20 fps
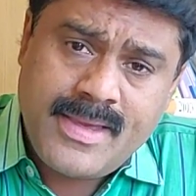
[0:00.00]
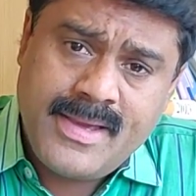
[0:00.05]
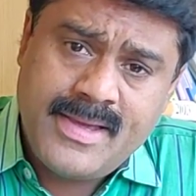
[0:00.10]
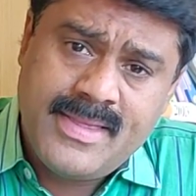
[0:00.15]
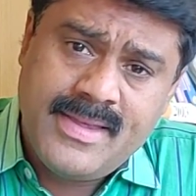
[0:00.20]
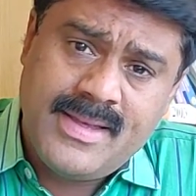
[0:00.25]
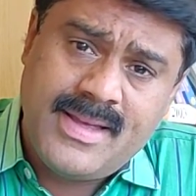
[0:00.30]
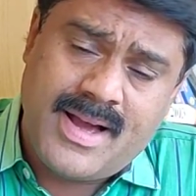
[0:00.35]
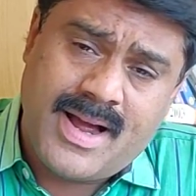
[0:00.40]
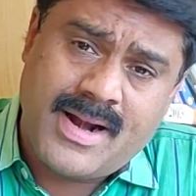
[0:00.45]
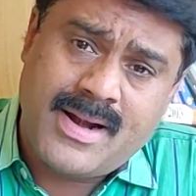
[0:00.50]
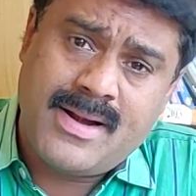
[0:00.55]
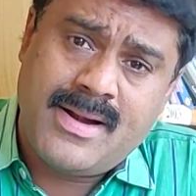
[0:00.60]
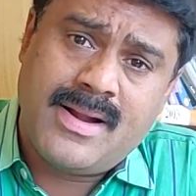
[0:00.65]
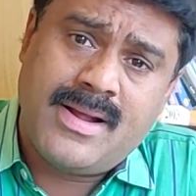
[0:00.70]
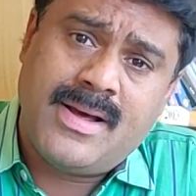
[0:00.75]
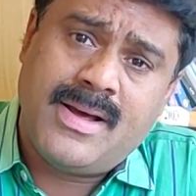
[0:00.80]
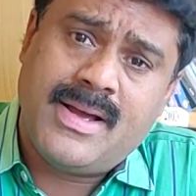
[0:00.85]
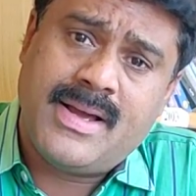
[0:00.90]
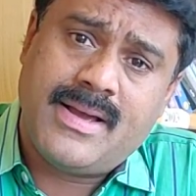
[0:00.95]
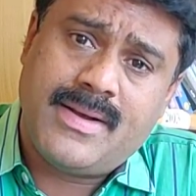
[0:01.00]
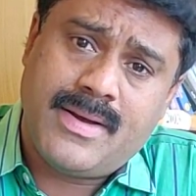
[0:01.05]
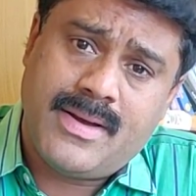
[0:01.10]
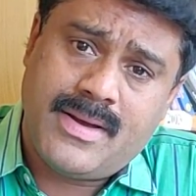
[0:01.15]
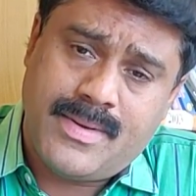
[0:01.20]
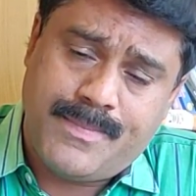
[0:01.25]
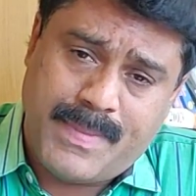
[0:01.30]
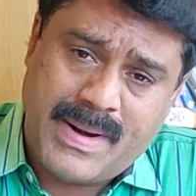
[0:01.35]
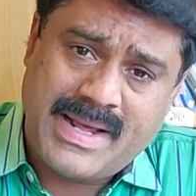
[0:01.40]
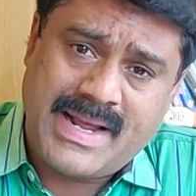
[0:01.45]
இது அண்ணா
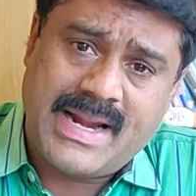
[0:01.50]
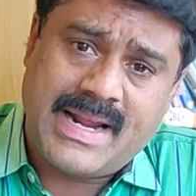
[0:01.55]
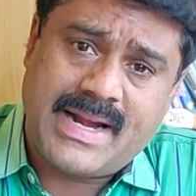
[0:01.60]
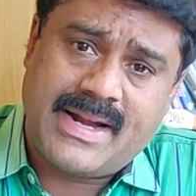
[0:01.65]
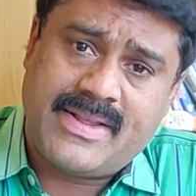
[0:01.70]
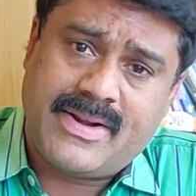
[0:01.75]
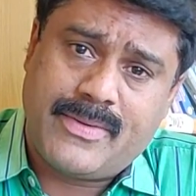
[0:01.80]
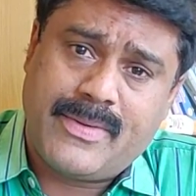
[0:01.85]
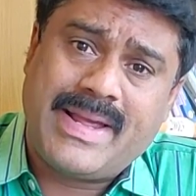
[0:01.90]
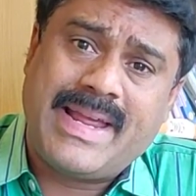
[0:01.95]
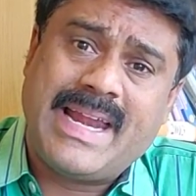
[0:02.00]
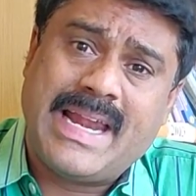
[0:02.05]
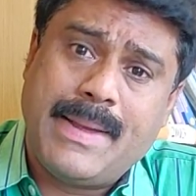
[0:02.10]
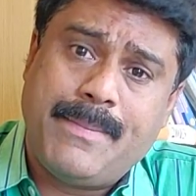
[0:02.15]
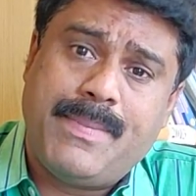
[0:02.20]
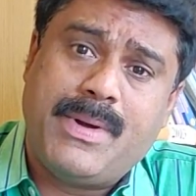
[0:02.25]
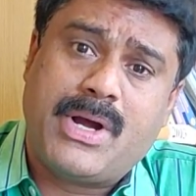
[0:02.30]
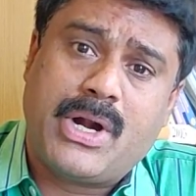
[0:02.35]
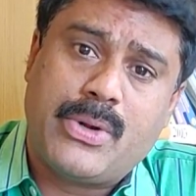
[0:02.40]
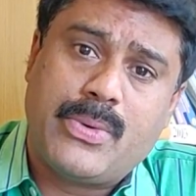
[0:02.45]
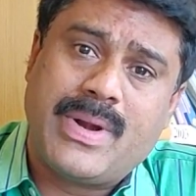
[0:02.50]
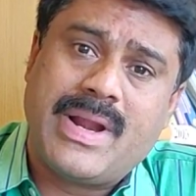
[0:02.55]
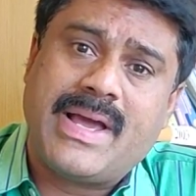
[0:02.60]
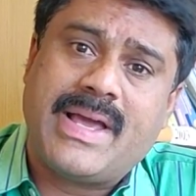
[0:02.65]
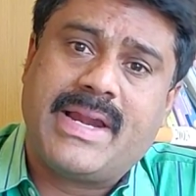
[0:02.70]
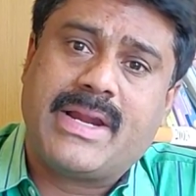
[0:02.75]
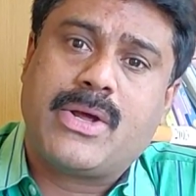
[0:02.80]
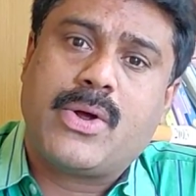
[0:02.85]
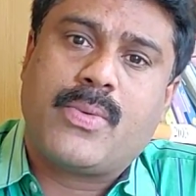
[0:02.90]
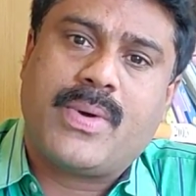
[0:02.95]
பல்கலைக்கழகத்தோட இணைப்பு
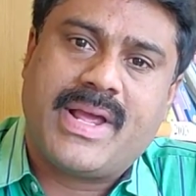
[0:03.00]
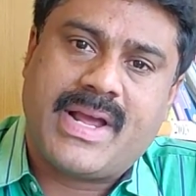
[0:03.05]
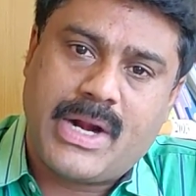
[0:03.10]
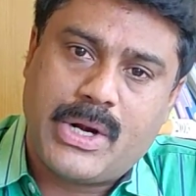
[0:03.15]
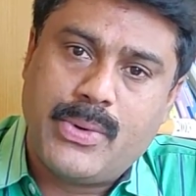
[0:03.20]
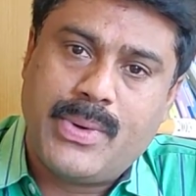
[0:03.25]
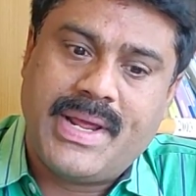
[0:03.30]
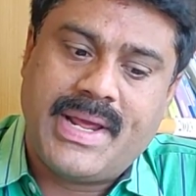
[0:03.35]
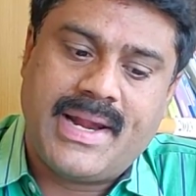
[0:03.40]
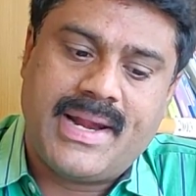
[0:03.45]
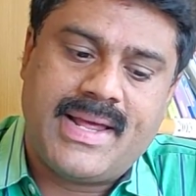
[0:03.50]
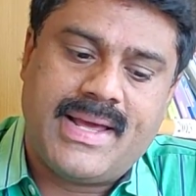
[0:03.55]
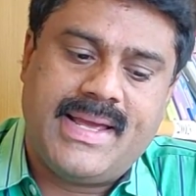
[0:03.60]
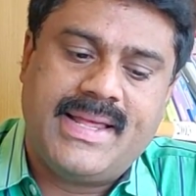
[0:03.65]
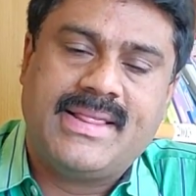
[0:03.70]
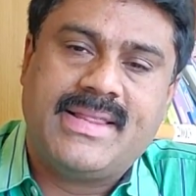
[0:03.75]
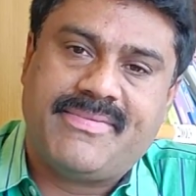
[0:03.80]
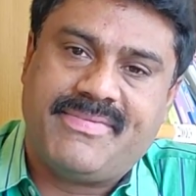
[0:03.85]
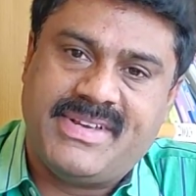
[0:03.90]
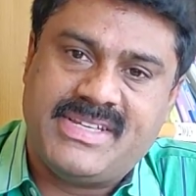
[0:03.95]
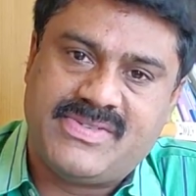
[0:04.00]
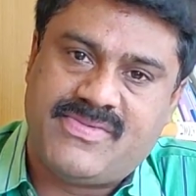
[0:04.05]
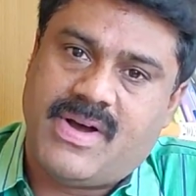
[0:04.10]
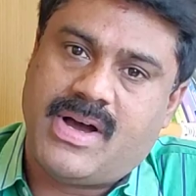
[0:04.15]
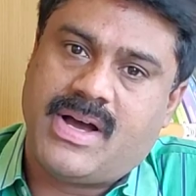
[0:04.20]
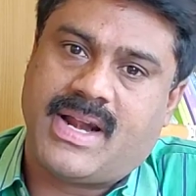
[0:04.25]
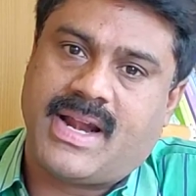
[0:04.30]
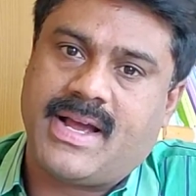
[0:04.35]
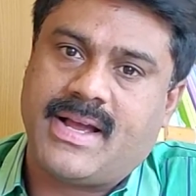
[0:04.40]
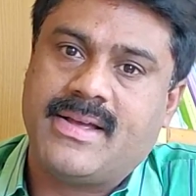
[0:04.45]
கல்லூரியாக இருக்கக்கூடிய கல்லூரிகளில் இந்த ஃபீஸ்
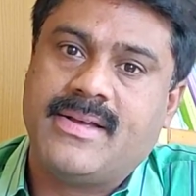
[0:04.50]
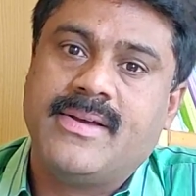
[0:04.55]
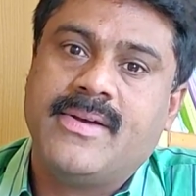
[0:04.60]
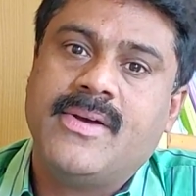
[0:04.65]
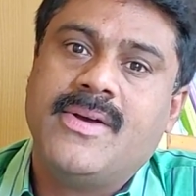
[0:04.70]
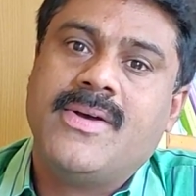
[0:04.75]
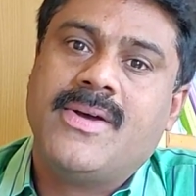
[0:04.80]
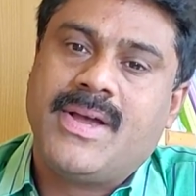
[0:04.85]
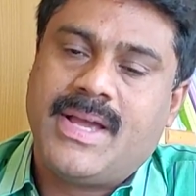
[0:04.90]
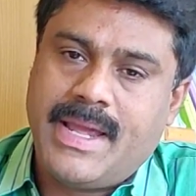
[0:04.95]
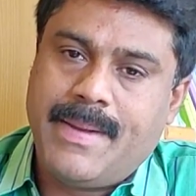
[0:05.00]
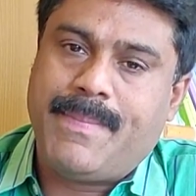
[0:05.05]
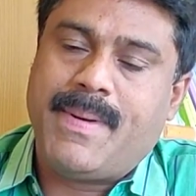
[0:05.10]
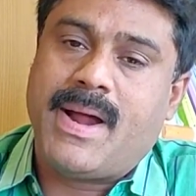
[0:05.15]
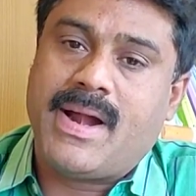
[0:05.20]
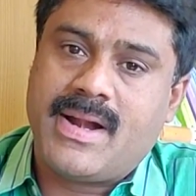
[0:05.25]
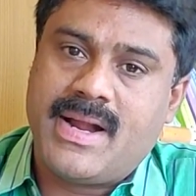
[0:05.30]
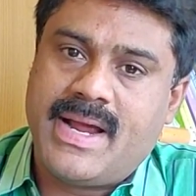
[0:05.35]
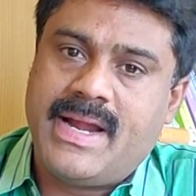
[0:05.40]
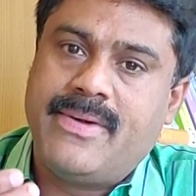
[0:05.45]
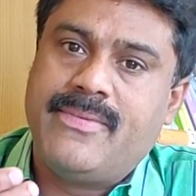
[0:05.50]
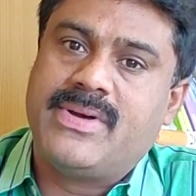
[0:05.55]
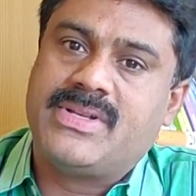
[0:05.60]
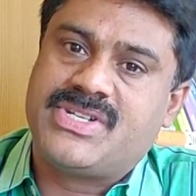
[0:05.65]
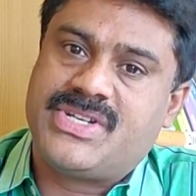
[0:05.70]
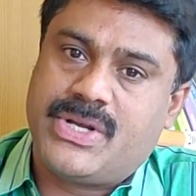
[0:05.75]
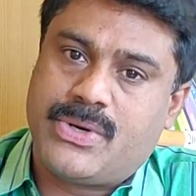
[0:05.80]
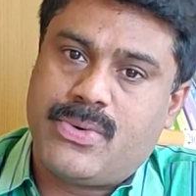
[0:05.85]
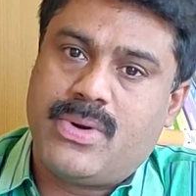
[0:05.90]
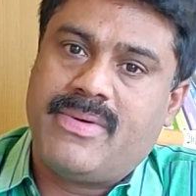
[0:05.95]
வாங்குறாங்க இப்போ அண்ணா
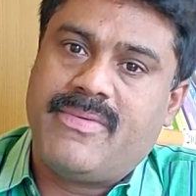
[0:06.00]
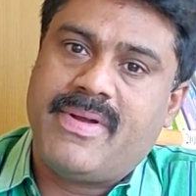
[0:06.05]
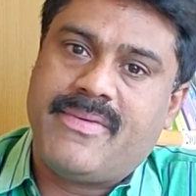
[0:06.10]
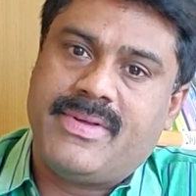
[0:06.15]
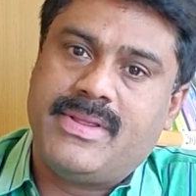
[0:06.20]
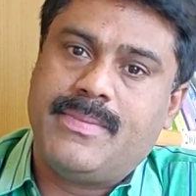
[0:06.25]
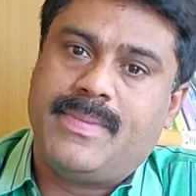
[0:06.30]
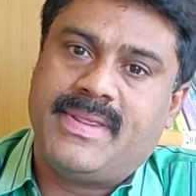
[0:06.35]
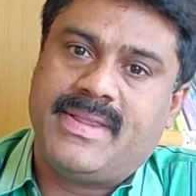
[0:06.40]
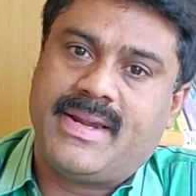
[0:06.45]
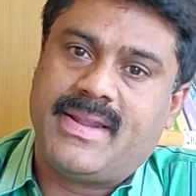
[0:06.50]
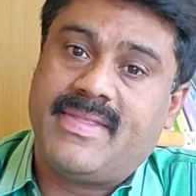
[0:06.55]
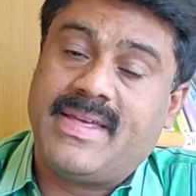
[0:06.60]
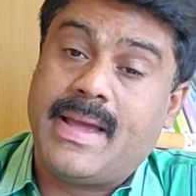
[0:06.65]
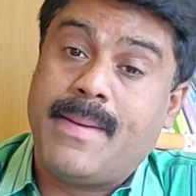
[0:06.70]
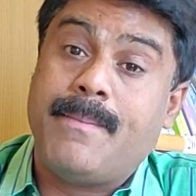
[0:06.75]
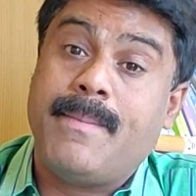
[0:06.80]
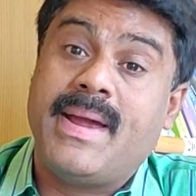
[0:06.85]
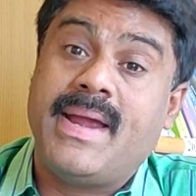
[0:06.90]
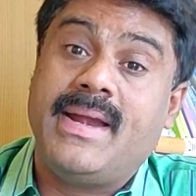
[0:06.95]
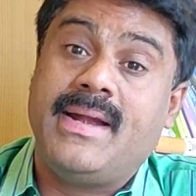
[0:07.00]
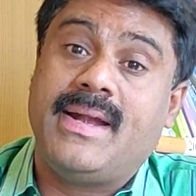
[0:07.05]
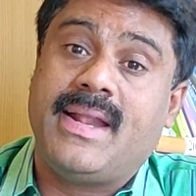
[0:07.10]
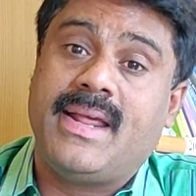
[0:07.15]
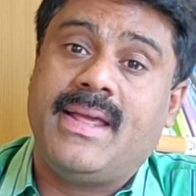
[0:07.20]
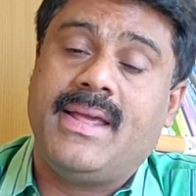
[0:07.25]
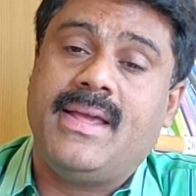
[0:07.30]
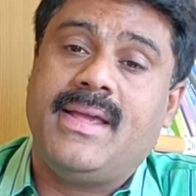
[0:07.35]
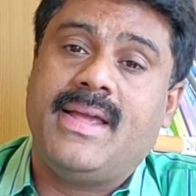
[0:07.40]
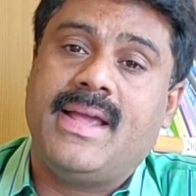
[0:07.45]
யூனிவர்சிட்டிக்குள்ளவே வந்து பார்த்தீங்கன்னா இந்த
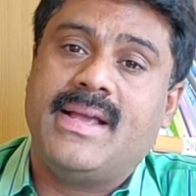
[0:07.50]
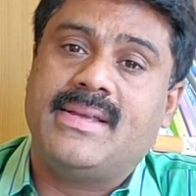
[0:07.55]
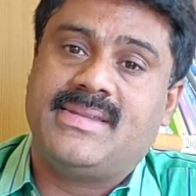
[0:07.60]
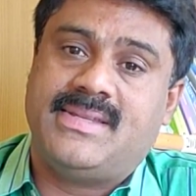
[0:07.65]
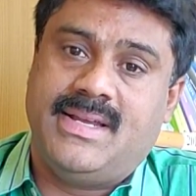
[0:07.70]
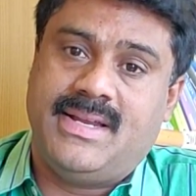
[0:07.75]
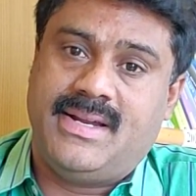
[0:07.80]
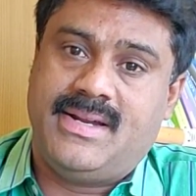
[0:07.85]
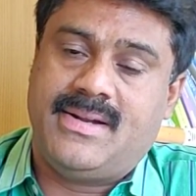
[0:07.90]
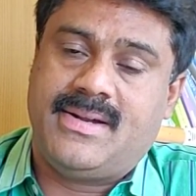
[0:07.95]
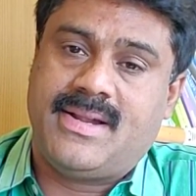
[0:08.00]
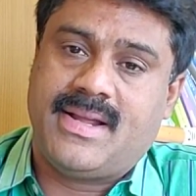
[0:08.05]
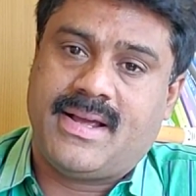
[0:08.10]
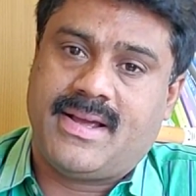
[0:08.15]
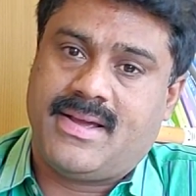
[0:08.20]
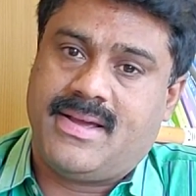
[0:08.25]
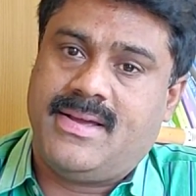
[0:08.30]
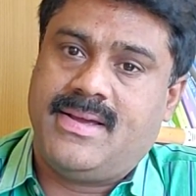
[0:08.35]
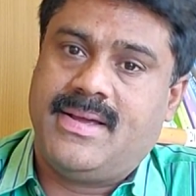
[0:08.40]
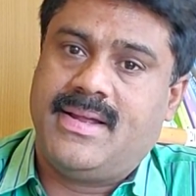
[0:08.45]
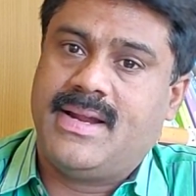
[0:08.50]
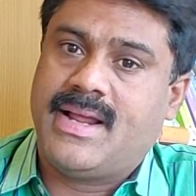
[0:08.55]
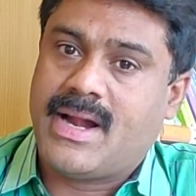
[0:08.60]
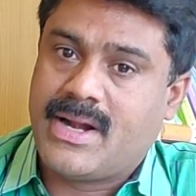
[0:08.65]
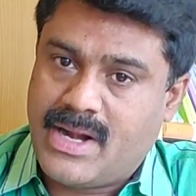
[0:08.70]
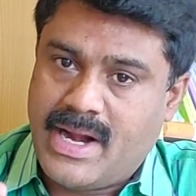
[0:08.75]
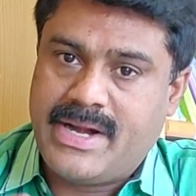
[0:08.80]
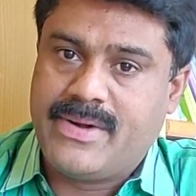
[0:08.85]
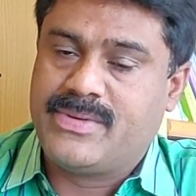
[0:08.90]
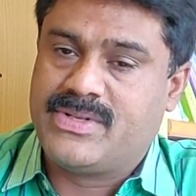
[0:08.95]
எம்ஐடி ஏசி டெக்கு இல்லை
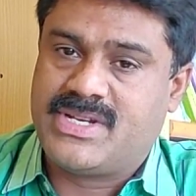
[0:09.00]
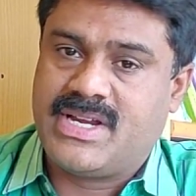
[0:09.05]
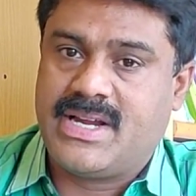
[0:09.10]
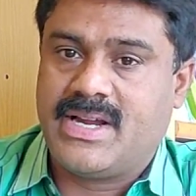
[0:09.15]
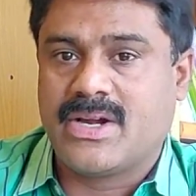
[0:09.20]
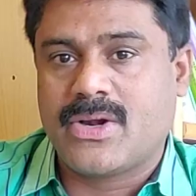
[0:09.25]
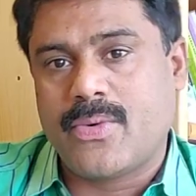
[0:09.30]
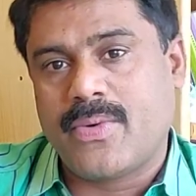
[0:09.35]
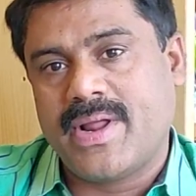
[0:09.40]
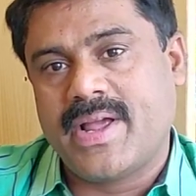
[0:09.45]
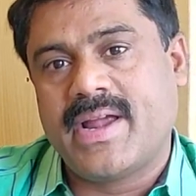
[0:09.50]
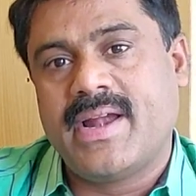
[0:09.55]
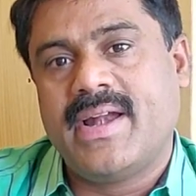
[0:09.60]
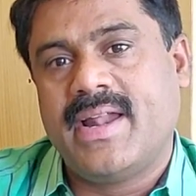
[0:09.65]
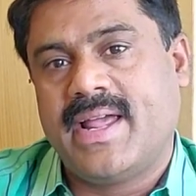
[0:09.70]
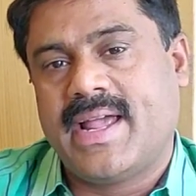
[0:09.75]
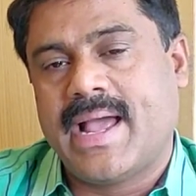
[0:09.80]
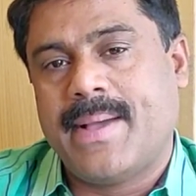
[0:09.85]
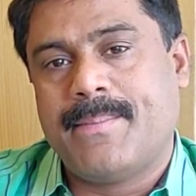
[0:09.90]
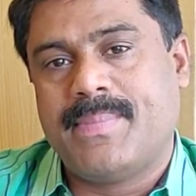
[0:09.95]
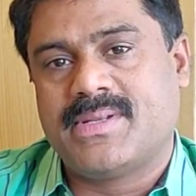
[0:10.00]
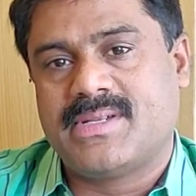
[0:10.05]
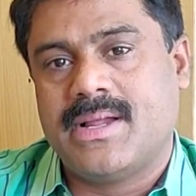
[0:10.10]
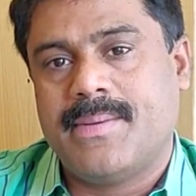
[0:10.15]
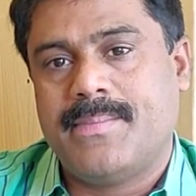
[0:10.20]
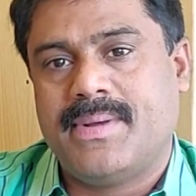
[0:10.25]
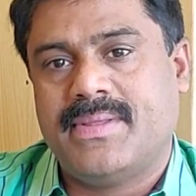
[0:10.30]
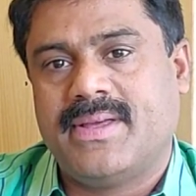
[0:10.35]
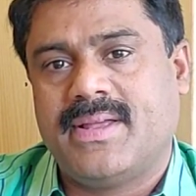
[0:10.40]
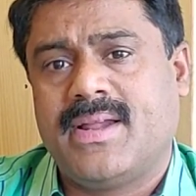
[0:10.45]
அண்ணா யூனிவர்சிட்டியில் இருக்கக்கூடிய கிண்டி
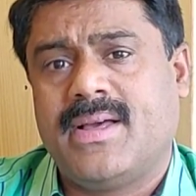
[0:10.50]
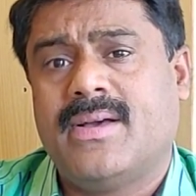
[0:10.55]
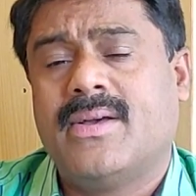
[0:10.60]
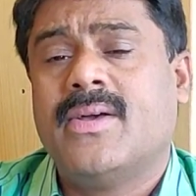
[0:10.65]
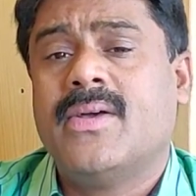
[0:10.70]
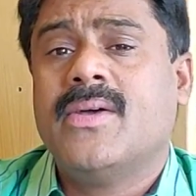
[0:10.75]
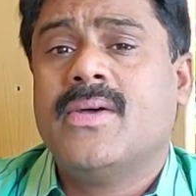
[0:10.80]
கேம்பஸ்லாம் பார்த்தீங்கன்னா